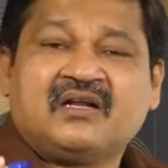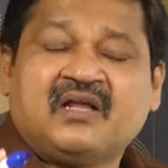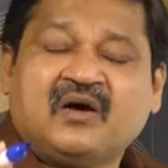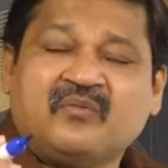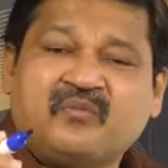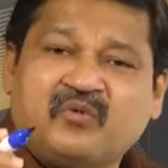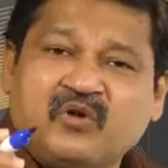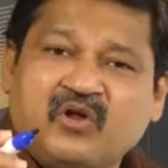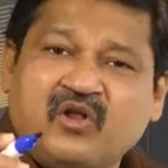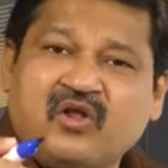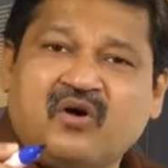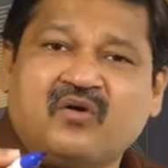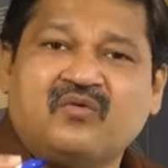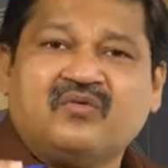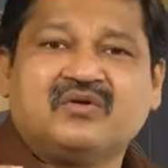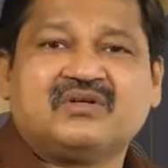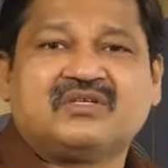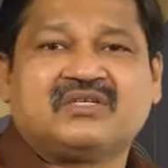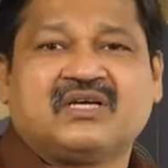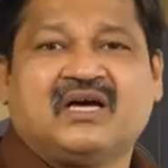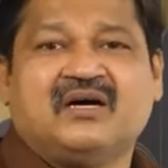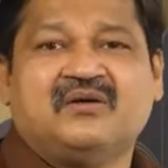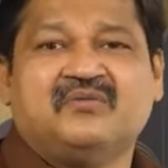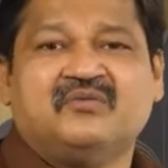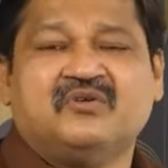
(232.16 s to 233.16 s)
డబ్బుల్లో
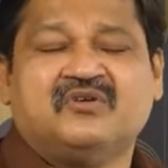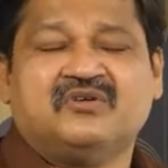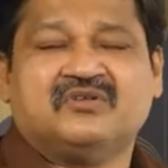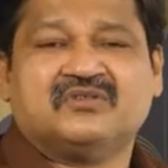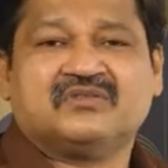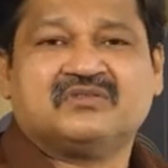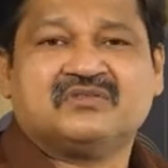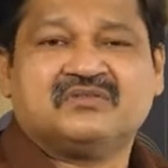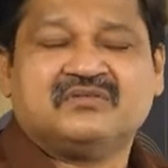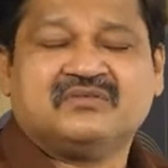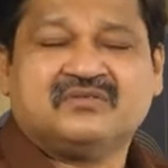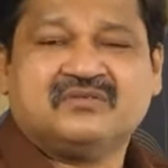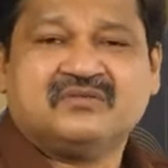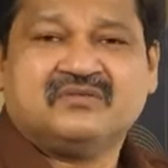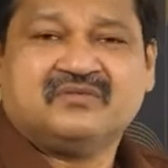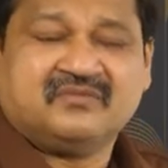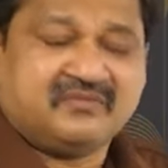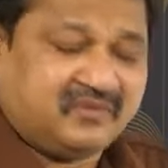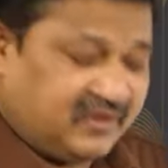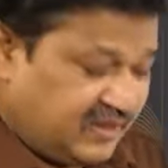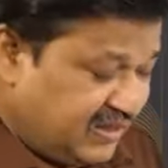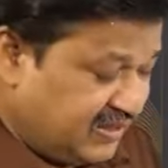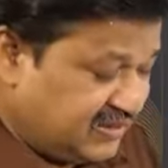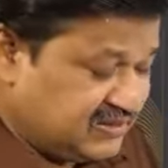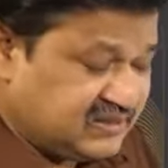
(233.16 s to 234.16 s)
ఉంటాము
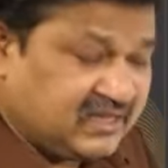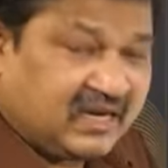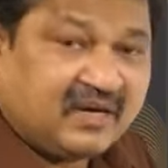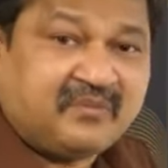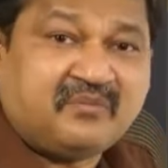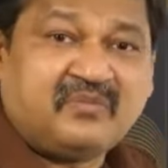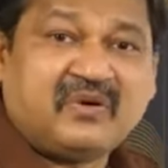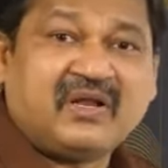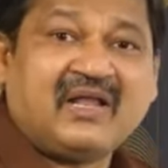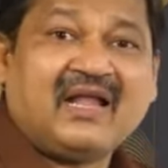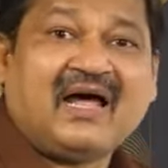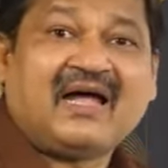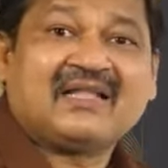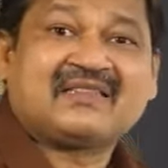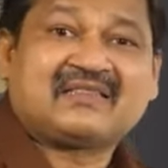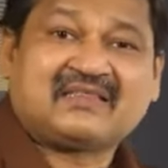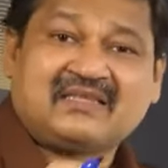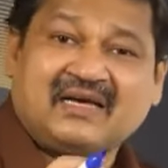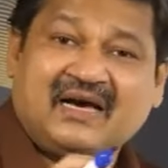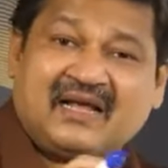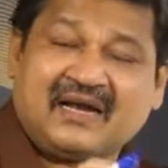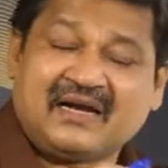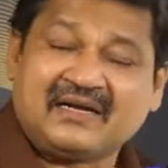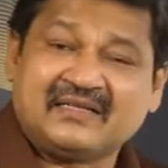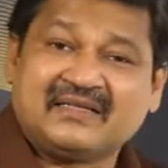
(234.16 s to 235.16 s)
ఫర్ ఎగ్జాంపుల్
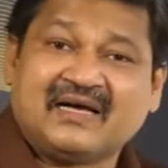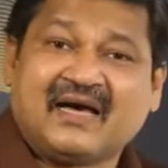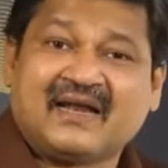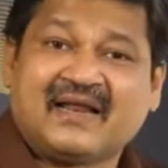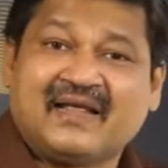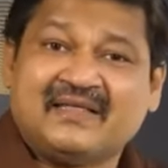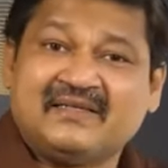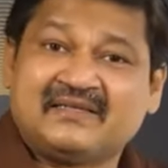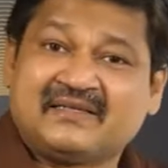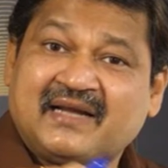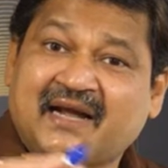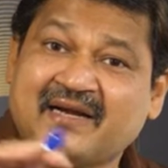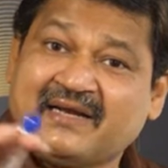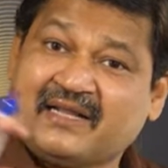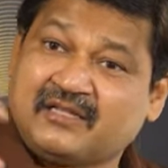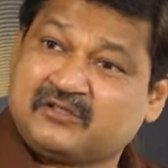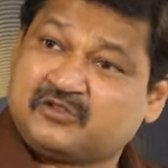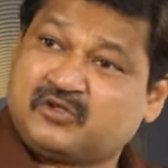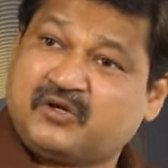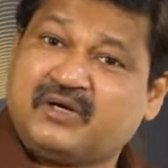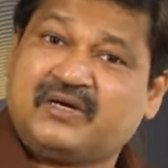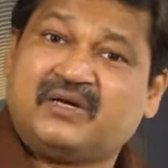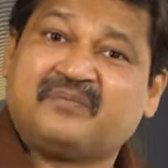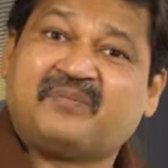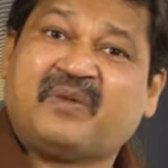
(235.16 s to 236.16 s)
అత్తారిని దారేది టైటిల్
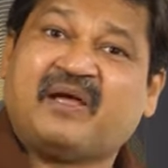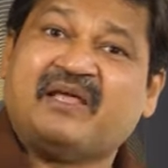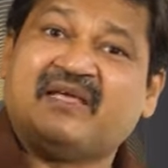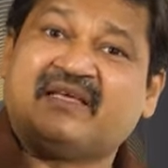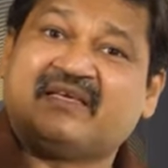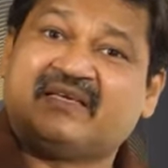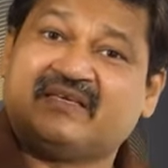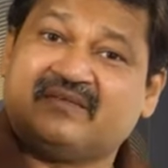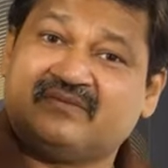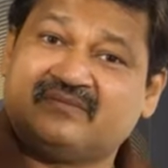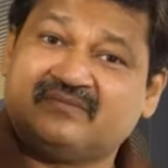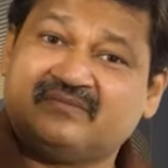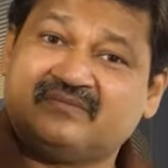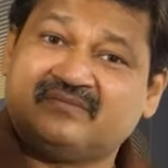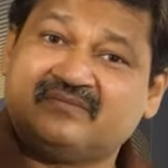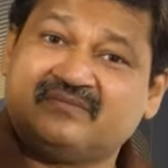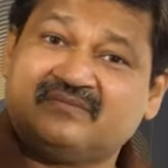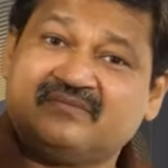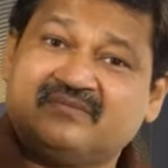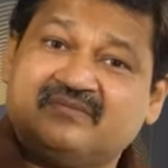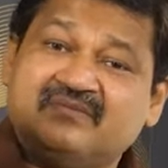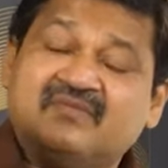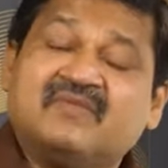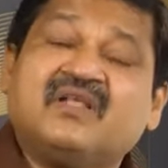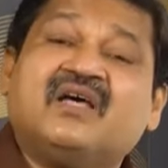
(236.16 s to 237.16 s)
చూడండి పైకి
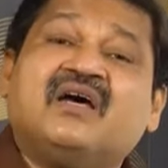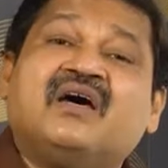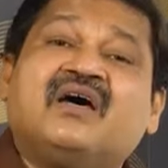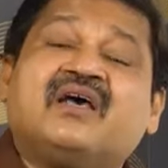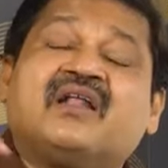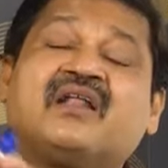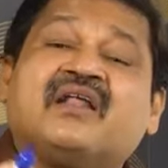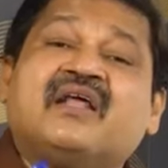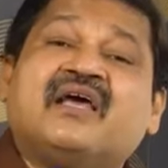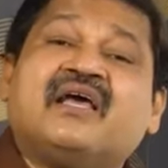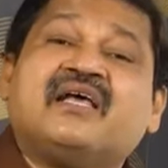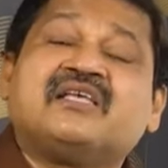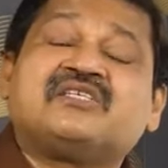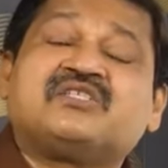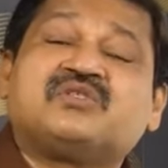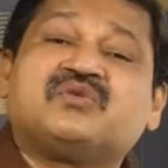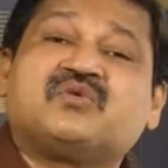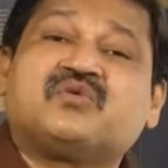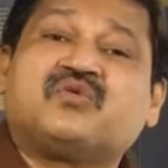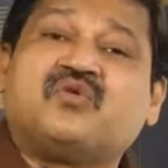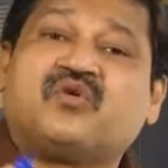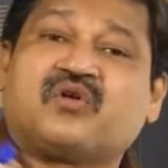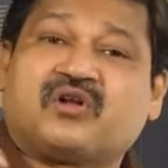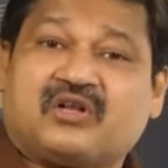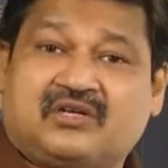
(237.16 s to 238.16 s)
రేసు
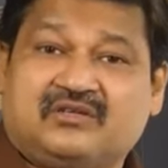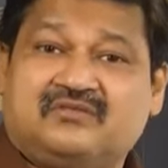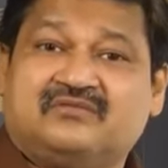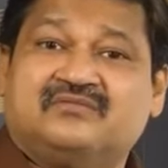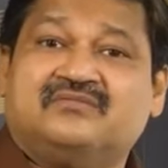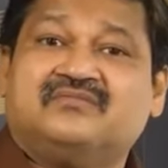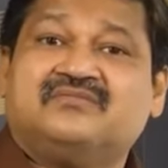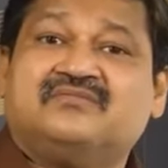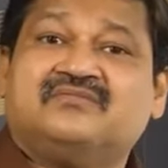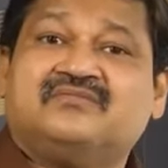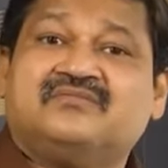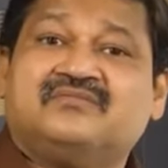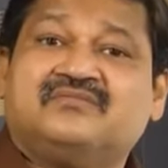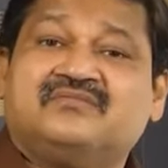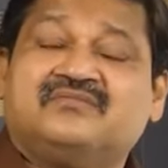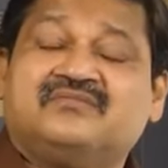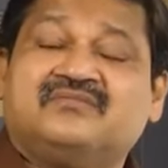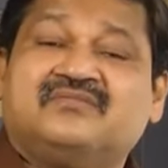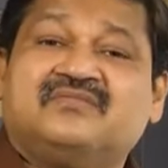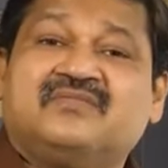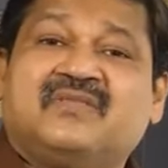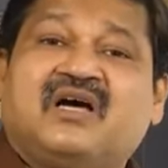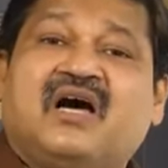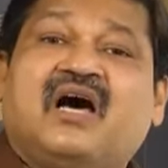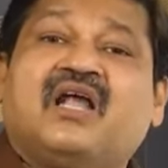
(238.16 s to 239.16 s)
గుర్రం
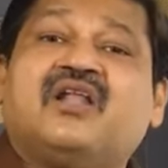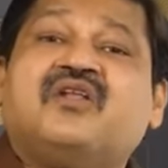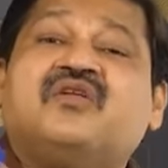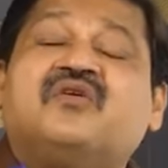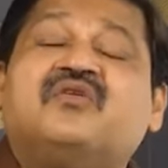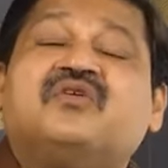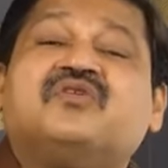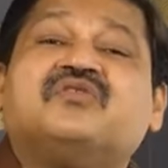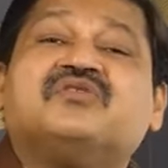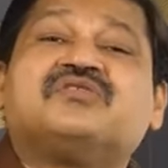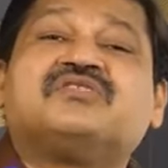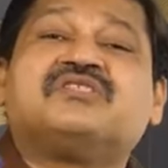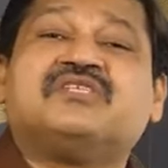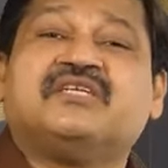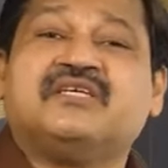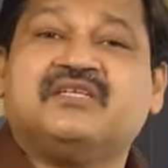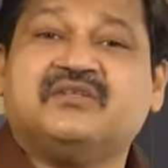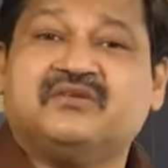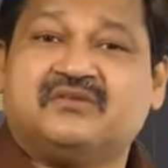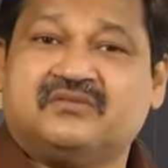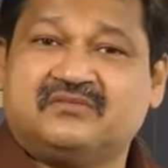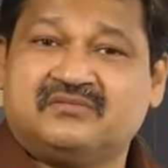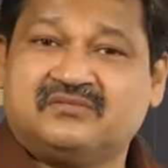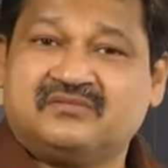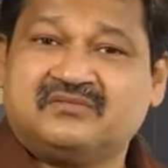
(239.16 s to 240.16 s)
అల్లుడు
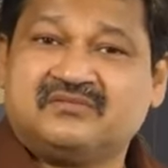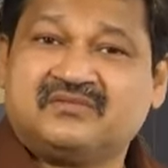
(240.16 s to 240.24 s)
సీను